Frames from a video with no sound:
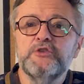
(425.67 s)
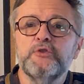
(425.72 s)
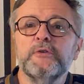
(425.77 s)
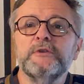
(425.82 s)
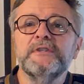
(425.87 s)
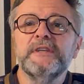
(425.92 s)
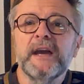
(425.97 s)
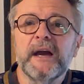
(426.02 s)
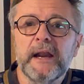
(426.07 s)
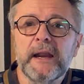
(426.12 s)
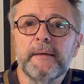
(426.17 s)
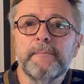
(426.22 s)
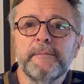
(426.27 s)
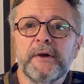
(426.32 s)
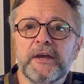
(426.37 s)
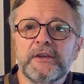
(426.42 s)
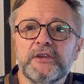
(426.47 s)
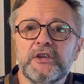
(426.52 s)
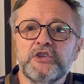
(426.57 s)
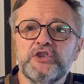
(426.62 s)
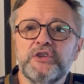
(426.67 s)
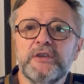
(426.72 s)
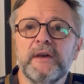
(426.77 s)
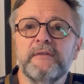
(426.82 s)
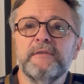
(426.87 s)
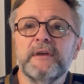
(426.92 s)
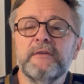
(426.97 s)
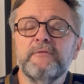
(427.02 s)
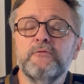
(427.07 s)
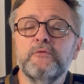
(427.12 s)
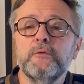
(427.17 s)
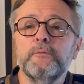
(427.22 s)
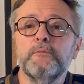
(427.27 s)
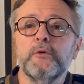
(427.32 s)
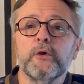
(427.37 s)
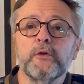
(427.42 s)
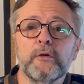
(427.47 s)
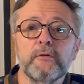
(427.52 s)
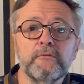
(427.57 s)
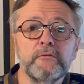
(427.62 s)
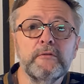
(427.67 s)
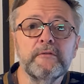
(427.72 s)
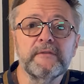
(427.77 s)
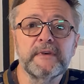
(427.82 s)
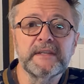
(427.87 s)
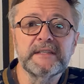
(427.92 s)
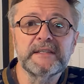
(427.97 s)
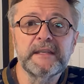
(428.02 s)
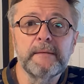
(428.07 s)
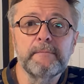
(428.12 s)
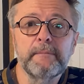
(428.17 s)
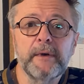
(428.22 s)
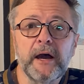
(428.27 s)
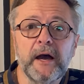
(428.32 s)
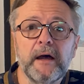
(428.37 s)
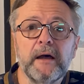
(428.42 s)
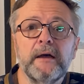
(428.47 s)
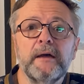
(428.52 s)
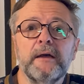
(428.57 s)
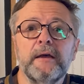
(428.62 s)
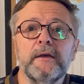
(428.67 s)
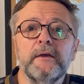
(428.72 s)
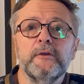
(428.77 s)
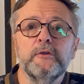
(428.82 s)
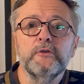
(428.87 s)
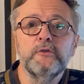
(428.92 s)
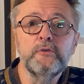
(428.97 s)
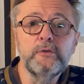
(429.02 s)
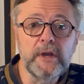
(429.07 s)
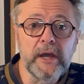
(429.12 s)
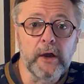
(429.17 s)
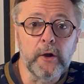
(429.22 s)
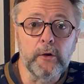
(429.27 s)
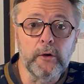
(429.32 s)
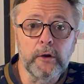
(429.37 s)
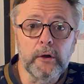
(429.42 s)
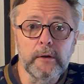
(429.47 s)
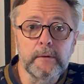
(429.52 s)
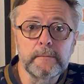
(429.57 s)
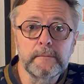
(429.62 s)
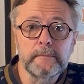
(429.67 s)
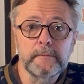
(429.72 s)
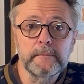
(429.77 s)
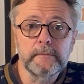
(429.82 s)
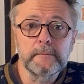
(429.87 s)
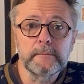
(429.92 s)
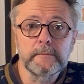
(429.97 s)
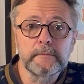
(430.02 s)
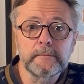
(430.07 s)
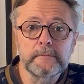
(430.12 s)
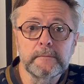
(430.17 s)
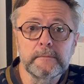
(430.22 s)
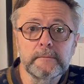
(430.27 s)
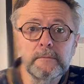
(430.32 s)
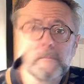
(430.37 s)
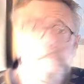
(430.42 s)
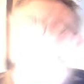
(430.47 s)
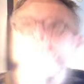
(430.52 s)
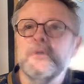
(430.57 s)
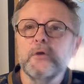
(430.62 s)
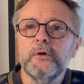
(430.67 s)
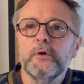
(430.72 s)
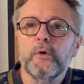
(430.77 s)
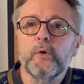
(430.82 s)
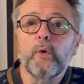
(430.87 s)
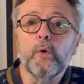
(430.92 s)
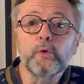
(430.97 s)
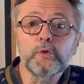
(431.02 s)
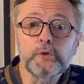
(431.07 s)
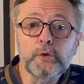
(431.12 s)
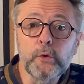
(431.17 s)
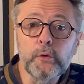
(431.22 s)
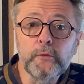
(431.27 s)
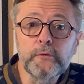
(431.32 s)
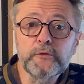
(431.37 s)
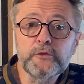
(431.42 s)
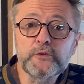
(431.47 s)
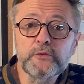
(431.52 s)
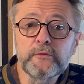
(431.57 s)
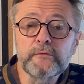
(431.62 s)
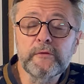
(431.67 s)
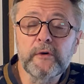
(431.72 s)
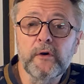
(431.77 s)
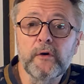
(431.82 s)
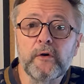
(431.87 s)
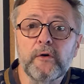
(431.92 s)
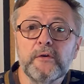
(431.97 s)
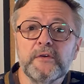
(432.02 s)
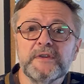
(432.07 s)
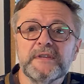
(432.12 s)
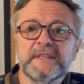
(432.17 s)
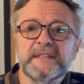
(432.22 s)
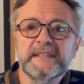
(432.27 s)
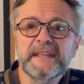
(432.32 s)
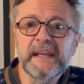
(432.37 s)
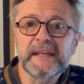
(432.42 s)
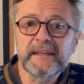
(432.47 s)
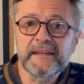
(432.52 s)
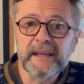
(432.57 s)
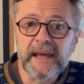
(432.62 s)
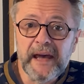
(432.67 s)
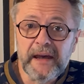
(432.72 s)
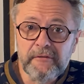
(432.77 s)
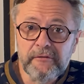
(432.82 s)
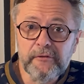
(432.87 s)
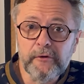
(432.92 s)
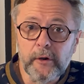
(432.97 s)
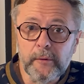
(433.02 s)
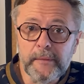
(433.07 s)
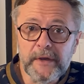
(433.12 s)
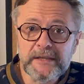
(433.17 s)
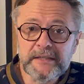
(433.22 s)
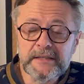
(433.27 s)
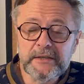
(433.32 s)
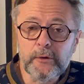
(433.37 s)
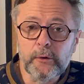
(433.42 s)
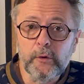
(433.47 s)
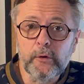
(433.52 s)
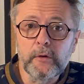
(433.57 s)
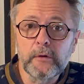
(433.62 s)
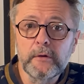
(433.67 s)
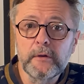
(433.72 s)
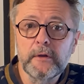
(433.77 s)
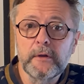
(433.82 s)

je tiens à la partager avec vous pour que vous ne fassiez pas une erreur. On trouve souvent cette information